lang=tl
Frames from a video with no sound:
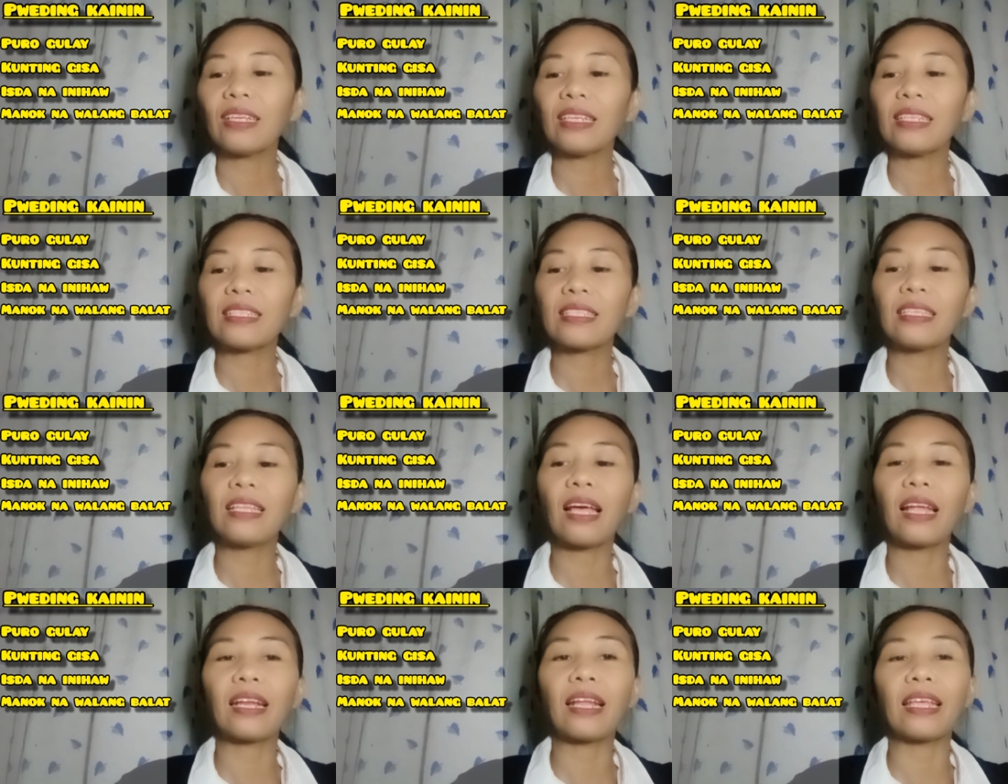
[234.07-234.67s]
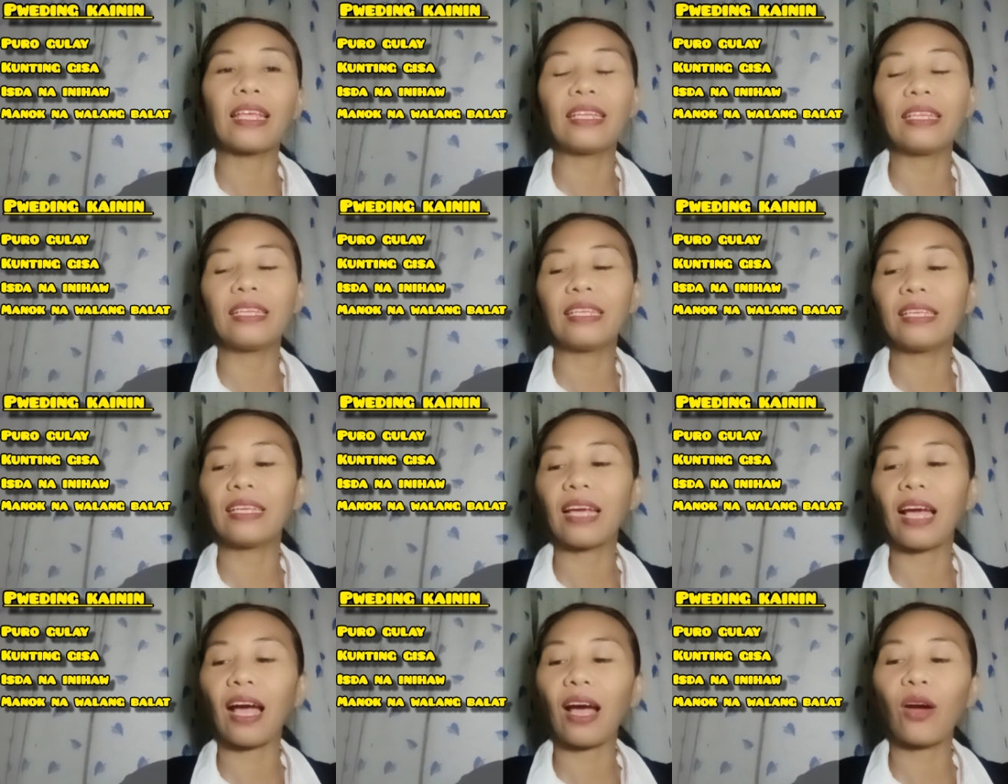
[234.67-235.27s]
isda na
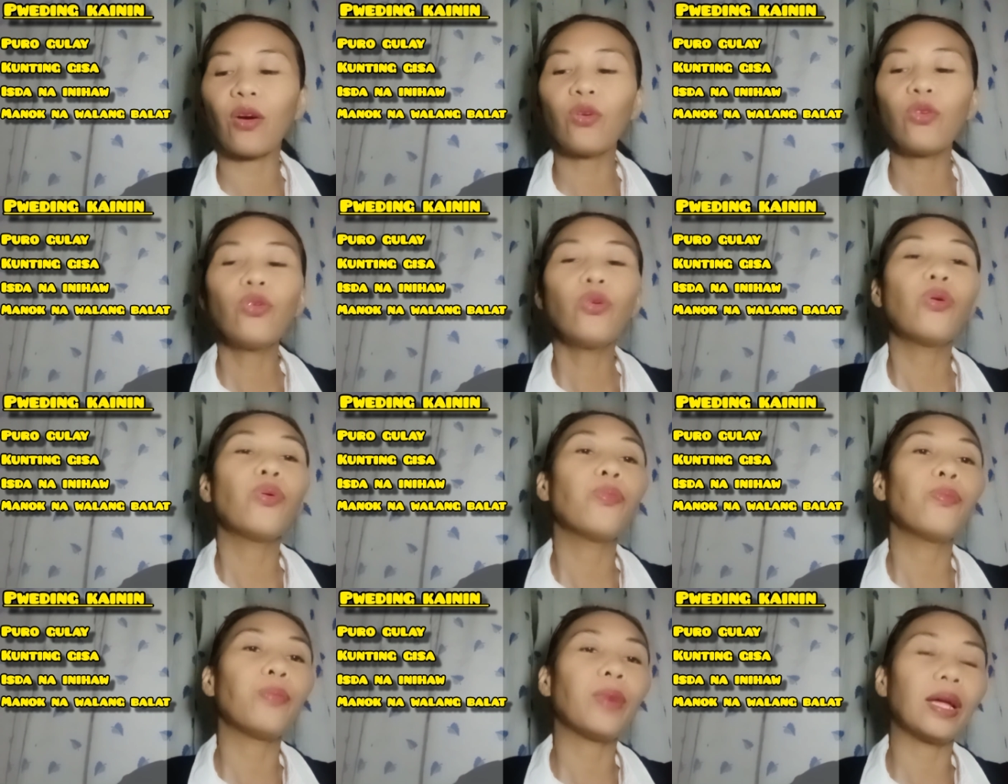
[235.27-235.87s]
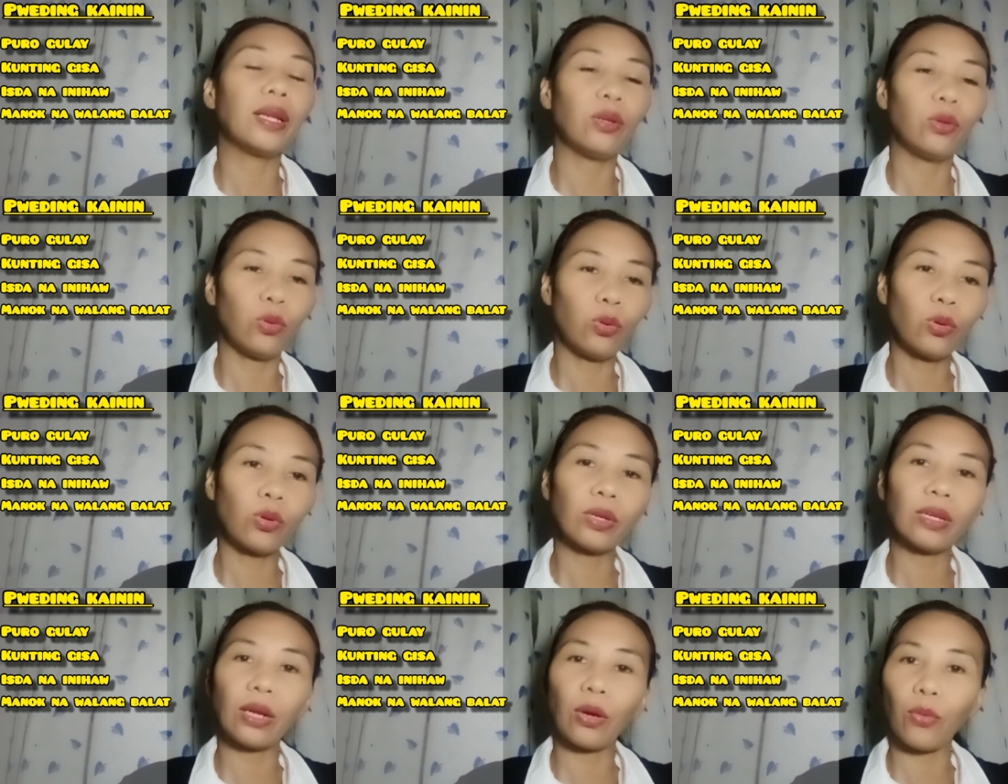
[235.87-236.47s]
inihaw,
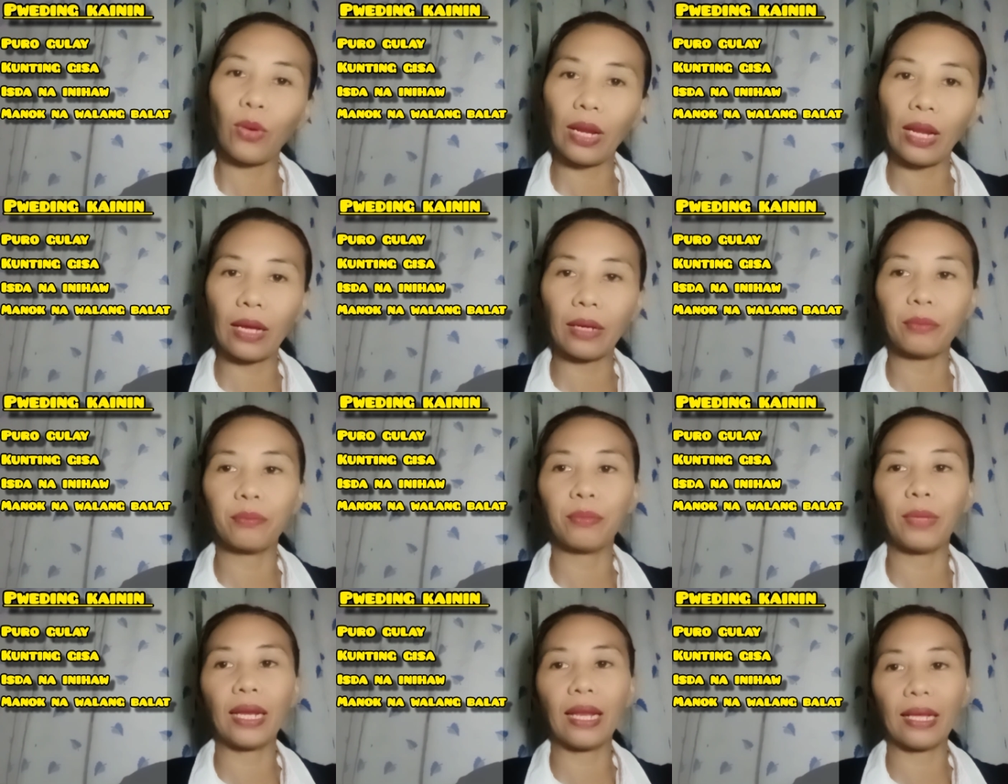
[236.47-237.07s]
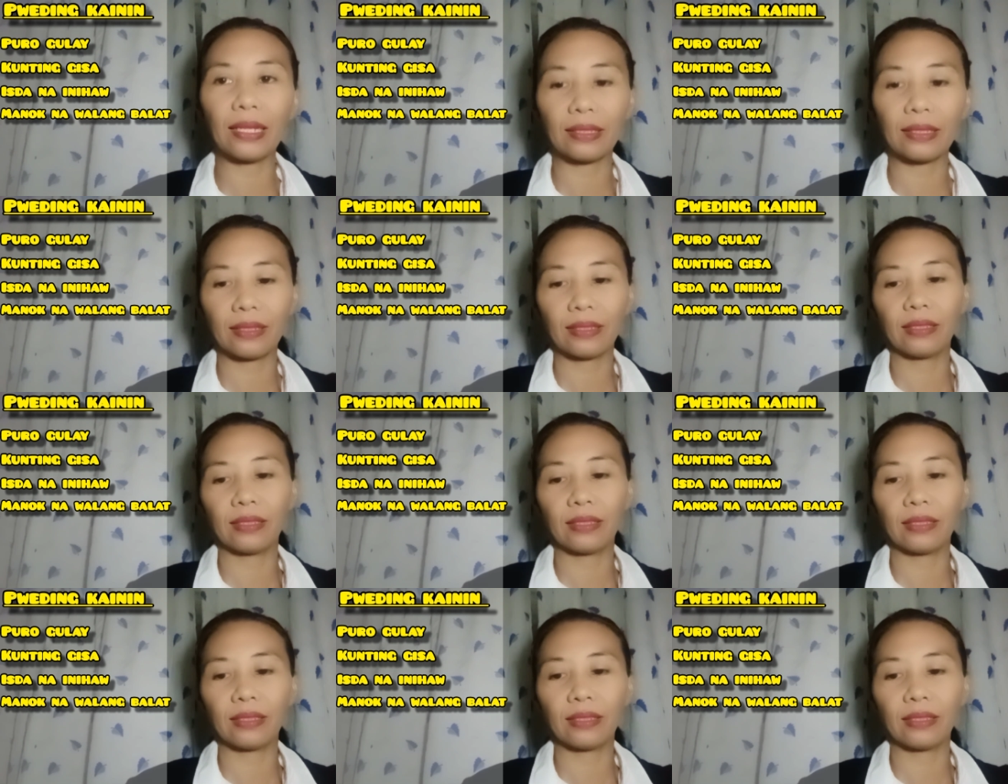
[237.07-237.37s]
manok na walang balat.